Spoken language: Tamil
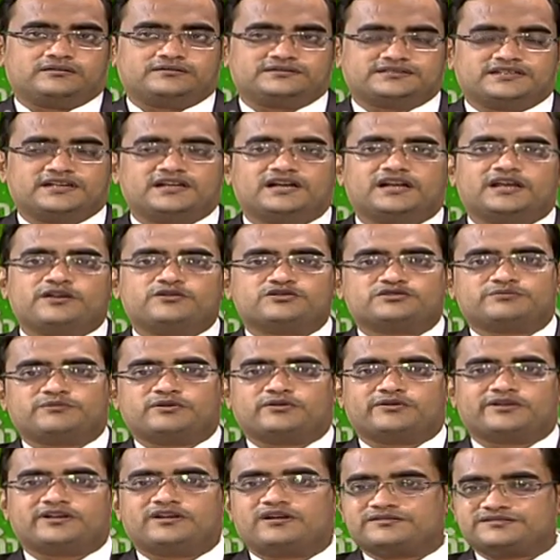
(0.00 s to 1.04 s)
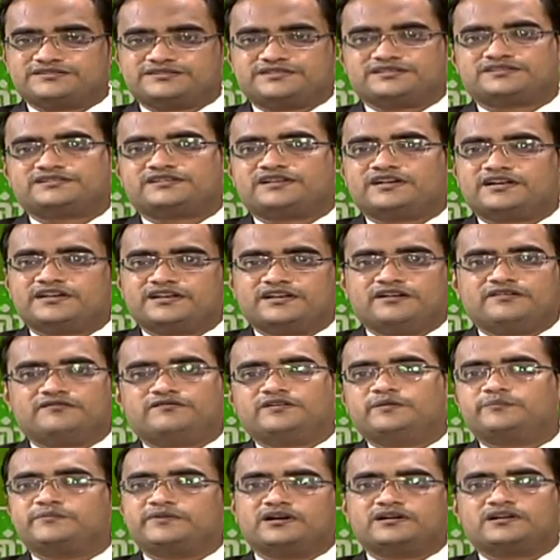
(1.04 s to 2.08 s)
ஜென்ரலாக யூஸ் பண்ணக்கூடிய லாஜிஸ்டிக்ஸ் என்ன
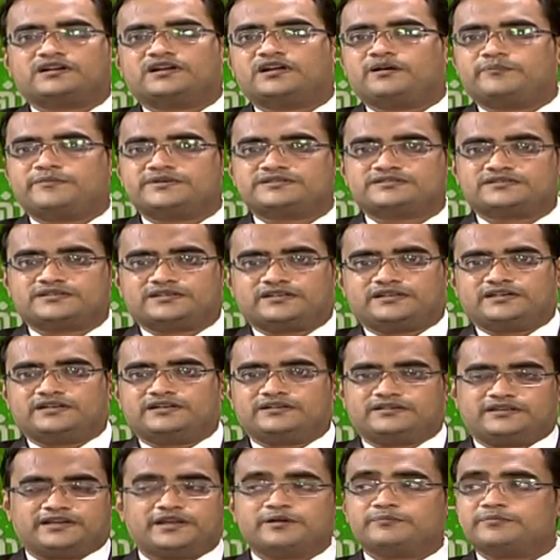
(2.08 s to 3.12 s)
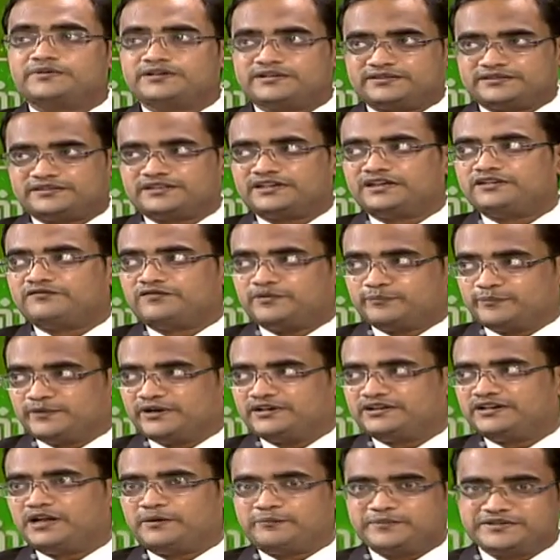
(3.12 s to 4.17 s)
ஃப்ளிப்கார்ட் அண்ட் அமேசான் நிறைய பேருக்கு தெரியாது
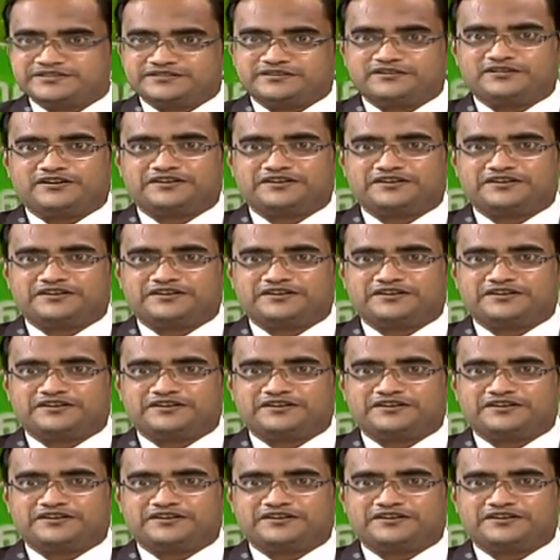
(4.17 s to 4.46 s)
ஃப்ளிப்கார்ட் அண்ட் அமேசான்